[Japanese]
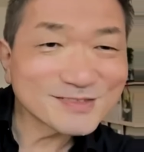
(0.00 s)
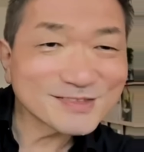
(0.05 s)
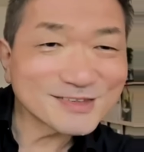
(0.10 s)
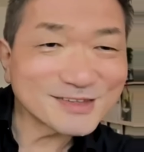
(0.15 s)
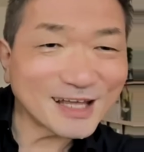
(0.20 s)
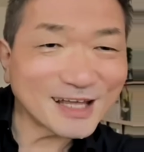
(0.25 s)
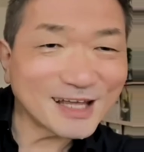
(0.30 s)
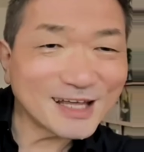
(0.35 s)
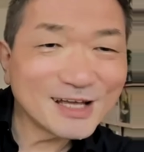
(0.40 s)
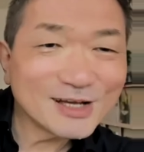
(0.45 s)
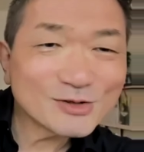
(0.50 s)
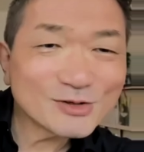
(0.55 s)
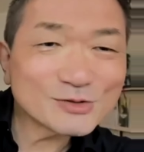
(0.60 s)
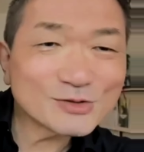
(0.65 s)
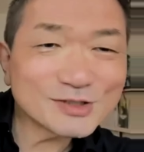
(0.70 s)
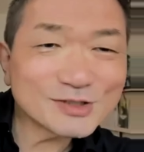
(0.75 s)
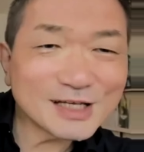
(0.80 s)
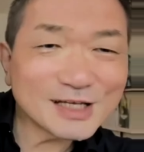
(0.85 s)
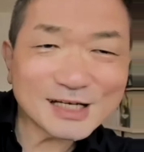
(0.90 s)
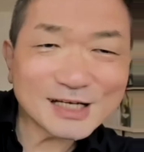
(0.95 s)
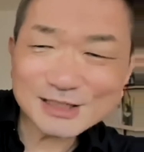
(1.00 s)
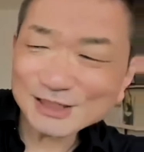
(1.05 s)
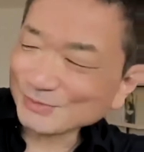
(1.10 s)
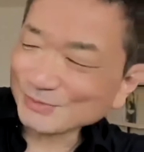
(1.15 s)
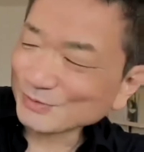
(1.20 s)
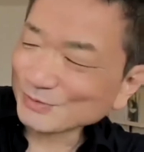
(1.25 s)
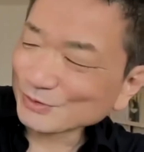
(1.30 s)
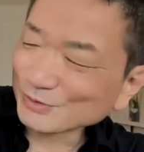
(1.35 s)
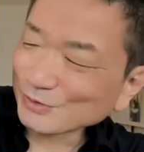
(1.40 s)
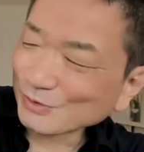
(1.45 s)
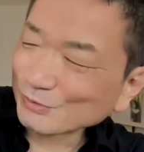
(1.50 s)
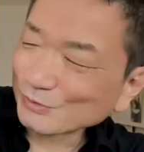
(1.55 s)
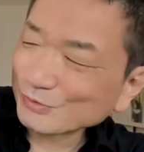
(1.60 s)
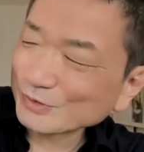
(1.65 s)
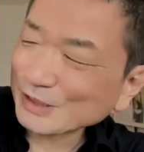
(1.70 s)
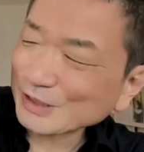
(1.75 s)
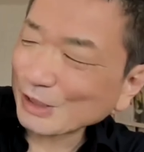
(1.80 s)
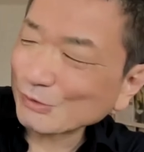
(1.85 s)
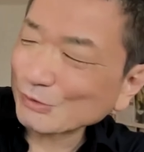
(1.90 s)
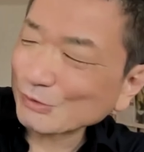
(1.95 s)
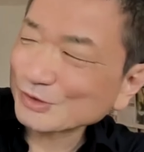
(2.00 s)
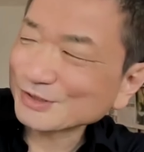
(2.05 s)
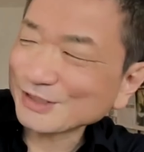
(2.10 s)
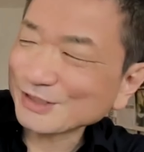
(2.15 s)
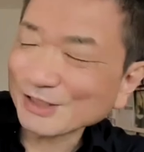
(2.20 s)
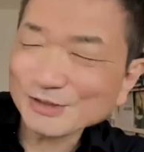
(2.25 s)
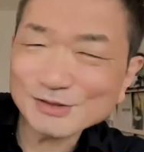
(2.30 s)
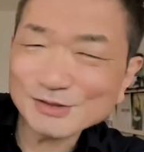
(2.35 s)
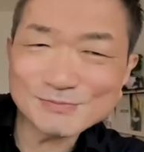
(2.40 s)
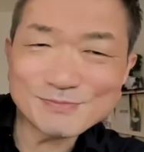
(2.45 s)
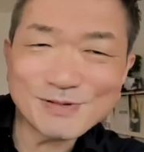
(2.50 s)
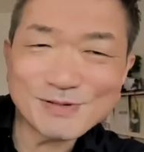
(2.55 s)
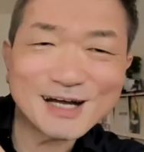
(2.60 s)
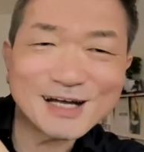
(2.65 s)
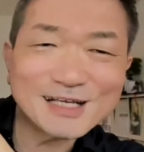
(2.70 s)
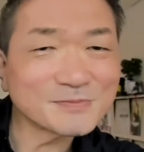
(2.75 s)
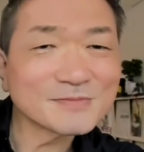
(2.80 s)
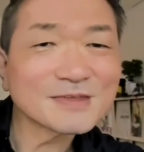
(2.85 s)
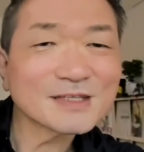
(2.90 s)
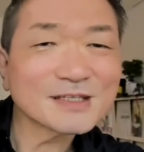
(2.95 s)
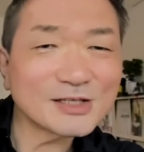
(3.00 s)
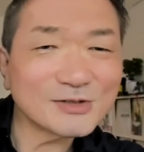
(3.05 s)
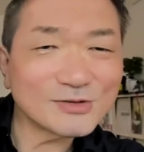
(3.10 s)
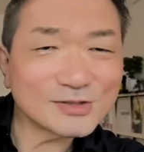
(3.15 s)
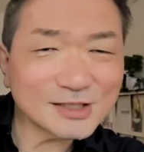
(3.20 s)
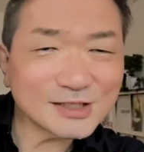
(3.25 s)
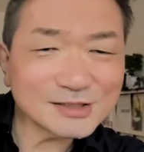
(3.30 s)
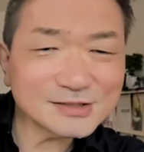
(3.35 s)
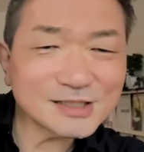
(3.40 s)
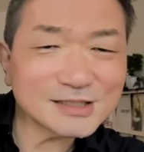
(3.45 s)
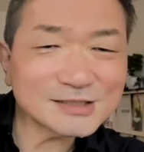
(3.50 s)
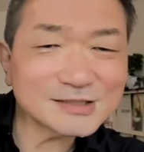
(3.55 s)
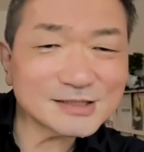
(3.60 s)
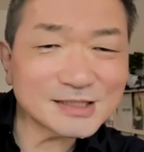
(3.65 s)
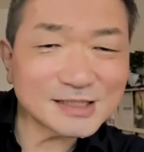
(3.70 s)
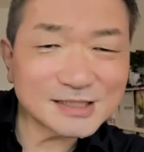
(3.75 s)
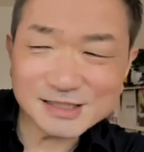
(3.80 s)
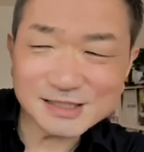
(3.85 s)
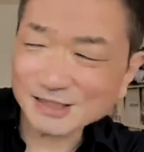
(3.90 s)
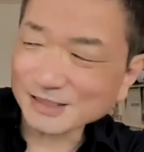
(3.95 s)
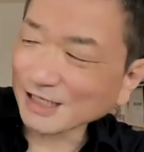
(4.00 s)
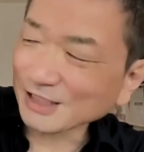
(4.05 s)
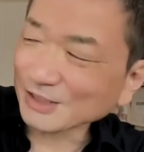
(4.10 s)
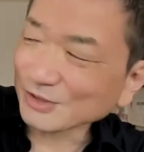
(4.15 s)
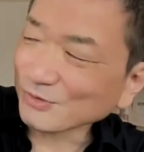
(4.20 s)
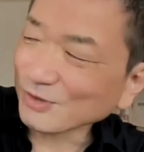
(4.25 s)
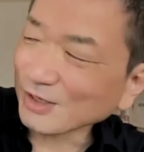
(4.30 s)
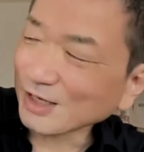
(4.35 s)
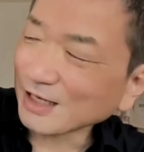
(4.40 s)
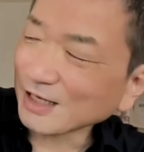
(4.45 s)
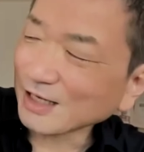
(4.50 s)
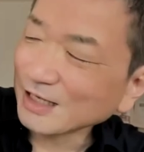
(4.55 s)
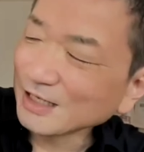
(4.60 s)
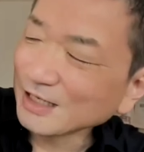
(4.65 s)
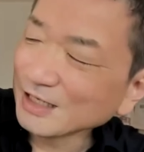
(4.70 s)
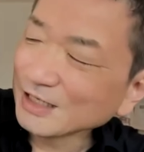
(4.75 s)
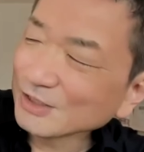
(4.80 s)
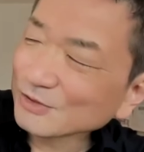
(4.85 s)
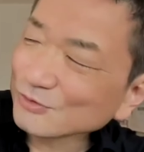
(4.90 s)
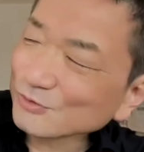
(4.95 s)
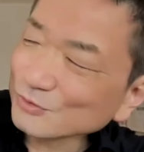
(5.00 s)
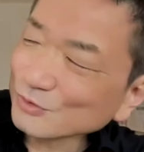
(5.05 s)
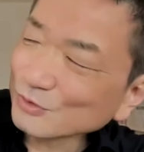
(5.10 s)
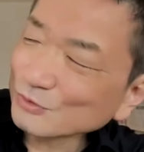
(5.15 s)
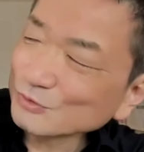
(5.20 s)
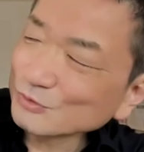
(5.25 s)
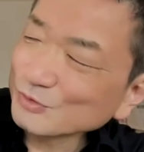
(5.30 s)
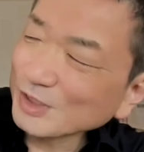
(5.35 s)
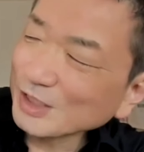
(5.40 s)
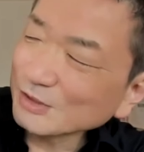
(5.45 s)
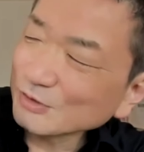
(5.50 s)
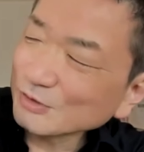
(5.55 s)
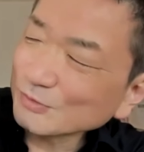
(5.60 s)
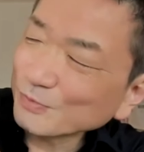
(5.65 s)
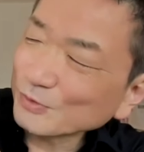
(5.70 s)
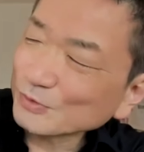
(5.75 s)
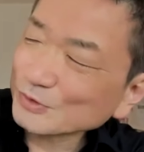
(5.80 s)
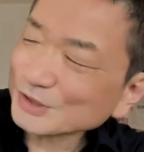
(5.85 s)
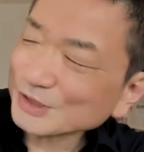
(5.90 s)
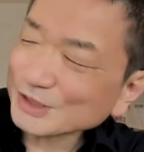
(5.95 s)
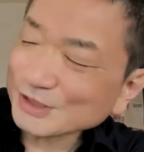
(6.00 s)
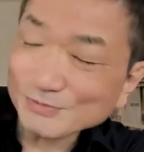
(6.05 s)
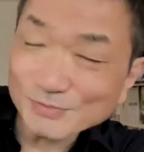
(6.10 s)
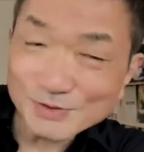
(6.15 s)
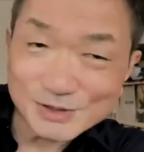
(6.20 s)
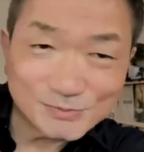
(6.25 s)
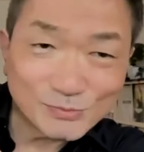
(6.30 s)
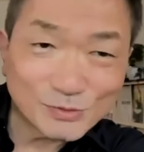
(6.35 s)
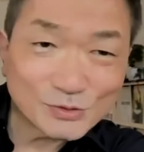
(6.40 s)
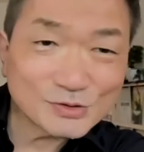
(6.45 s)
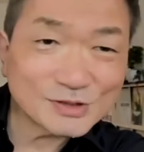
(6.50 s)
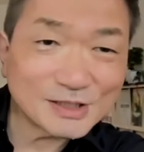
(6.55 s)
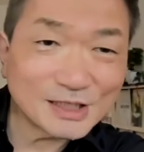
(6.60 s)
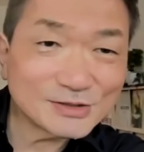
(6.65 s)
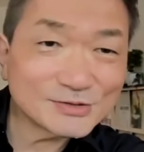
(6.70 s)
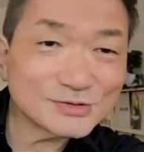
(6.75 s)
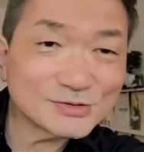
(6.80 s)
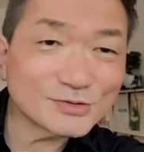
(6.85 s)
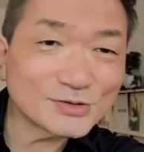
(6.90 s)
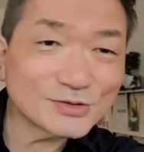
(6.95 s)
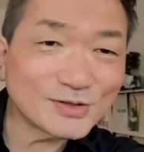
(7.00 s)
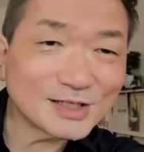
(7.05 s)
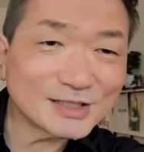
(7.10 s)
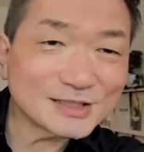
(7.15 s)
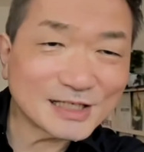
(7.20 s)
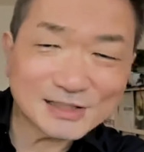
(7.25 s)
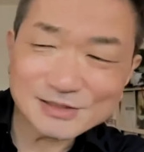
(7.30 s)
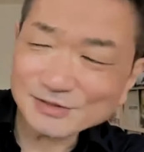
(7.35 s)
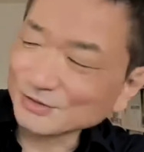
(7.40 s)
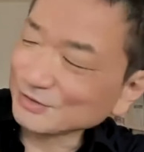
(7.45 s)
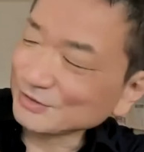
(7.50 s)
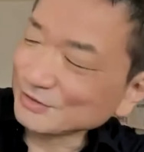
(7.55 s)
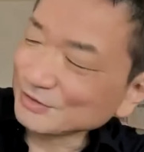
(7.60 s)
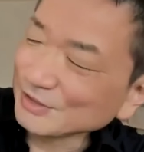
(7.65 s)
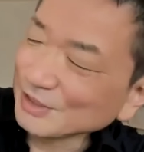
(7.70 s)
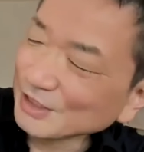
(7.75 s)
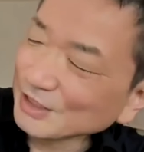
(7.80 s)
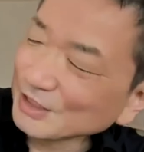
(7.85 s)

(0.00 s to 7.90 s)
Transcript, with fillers: で、このネガティブを蓋をしている場合、私たちが行きたいのは、この上のポジティブに持っていくのではなく、